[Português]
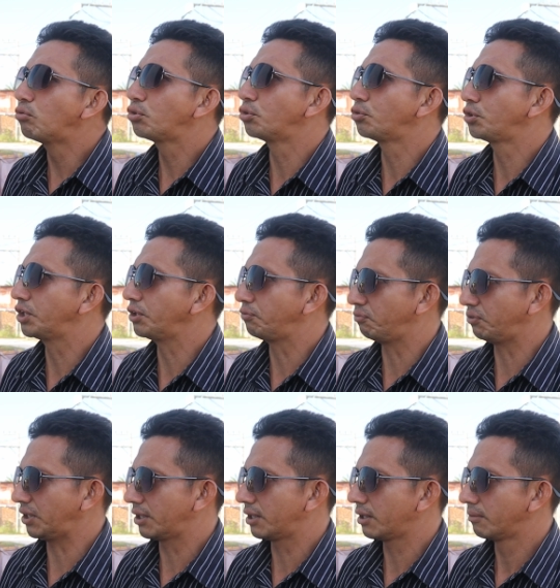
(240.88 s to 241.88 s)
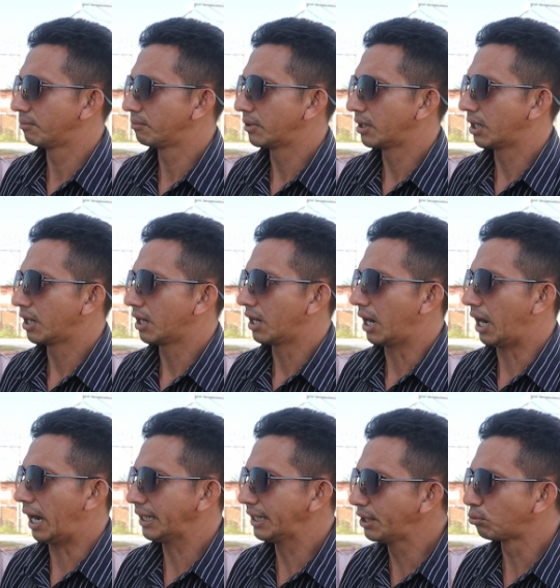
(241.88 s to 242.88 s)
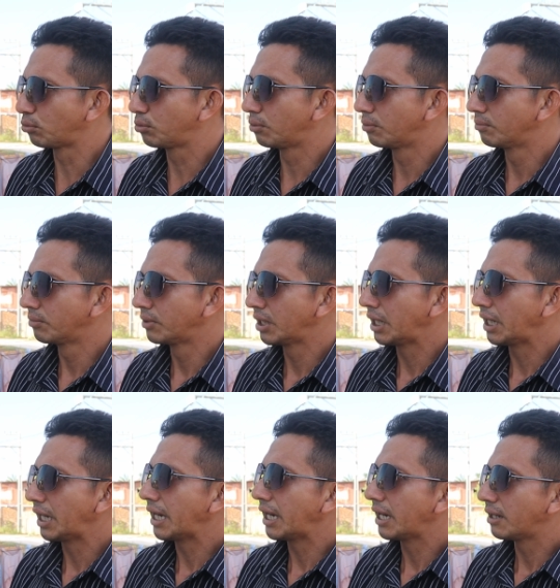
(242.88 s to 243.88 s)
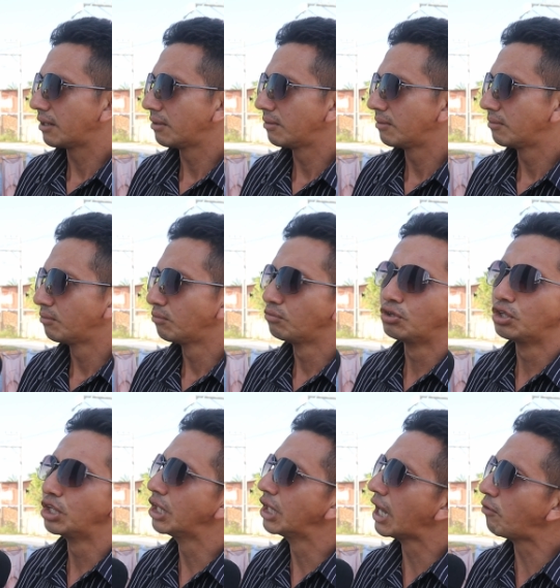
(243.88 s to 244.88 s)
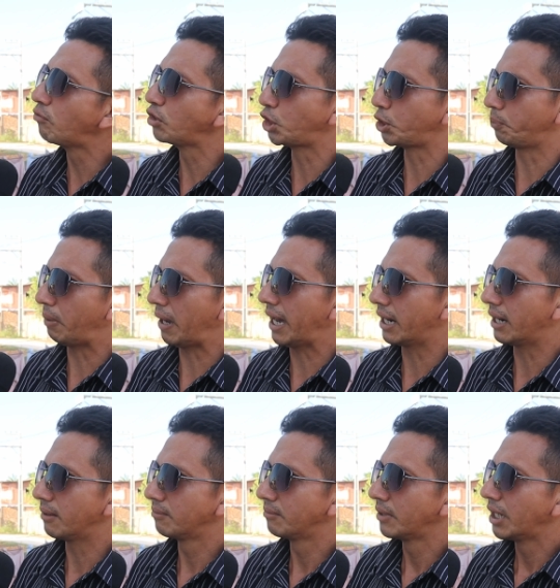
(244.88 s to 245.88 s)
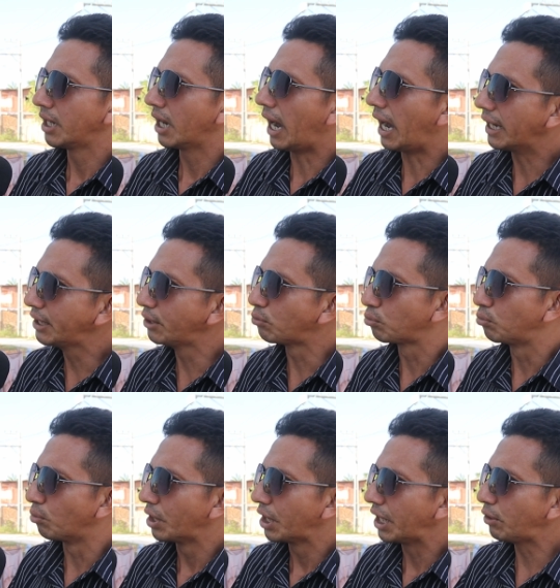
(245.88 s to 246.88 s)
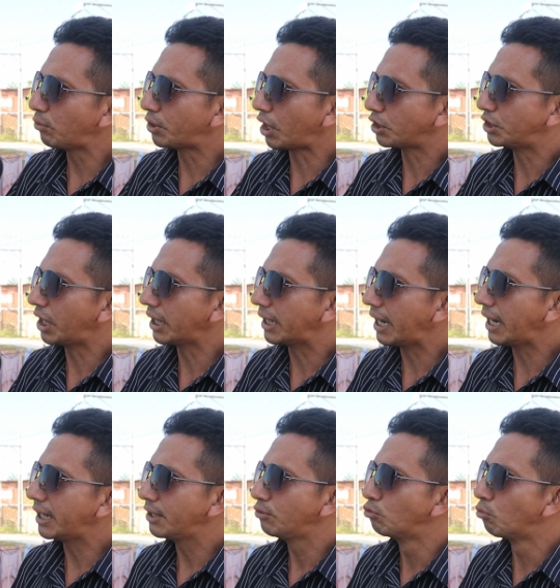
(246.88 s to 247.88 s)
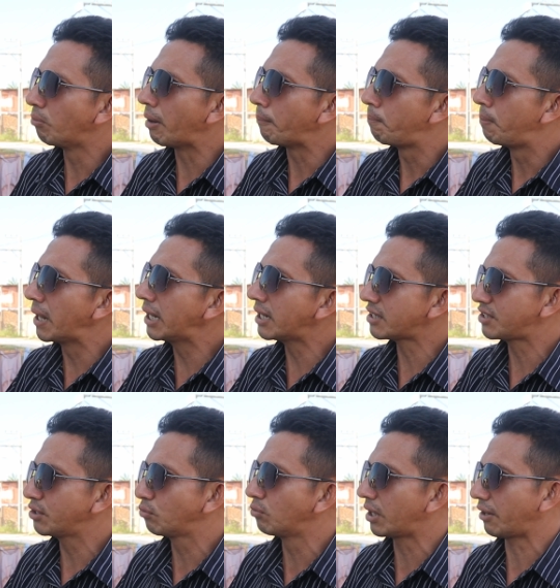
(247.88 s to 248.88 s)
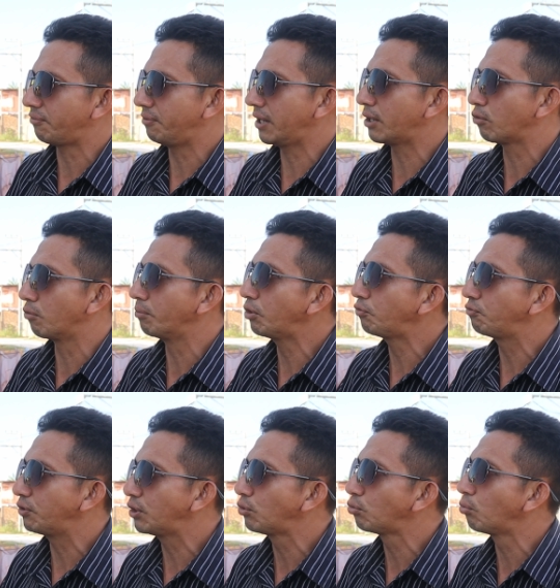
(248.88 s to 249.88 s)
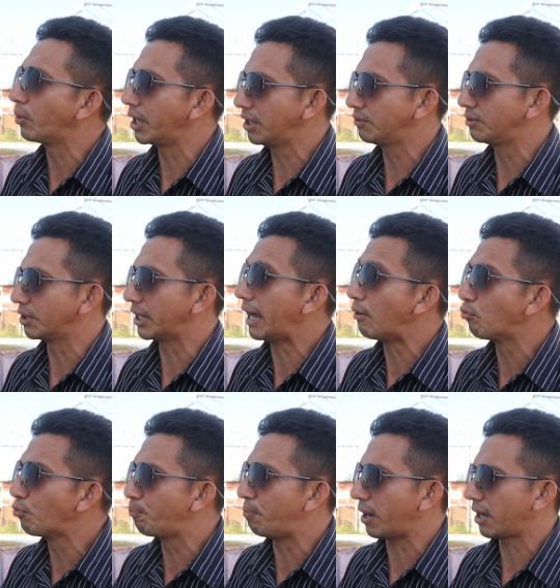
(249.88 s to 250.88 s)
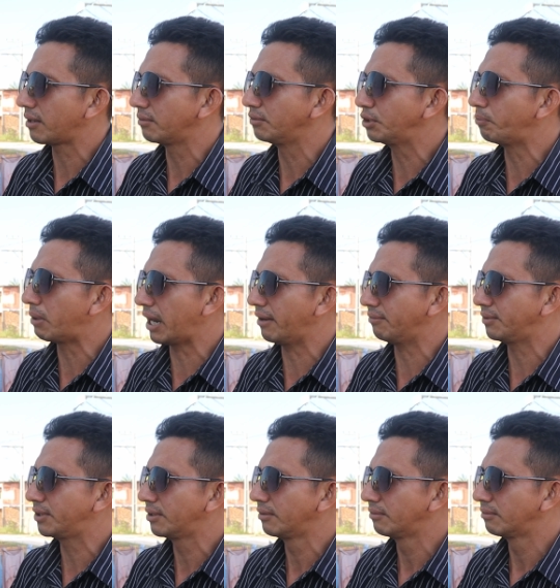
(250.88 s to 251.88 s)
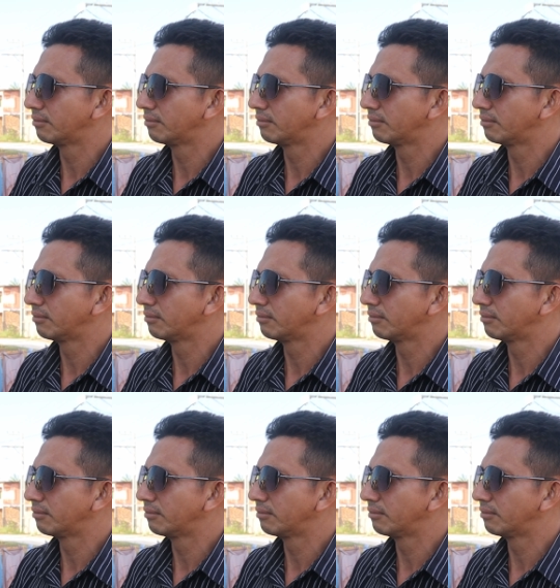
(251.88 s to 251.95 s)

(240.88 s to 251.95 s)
justifica. Ailton. Quem está doente tem pressa. Não espera. Ailton, eu já cheguei numa plena segunda-feira com meu filho doente na UPA de Breves.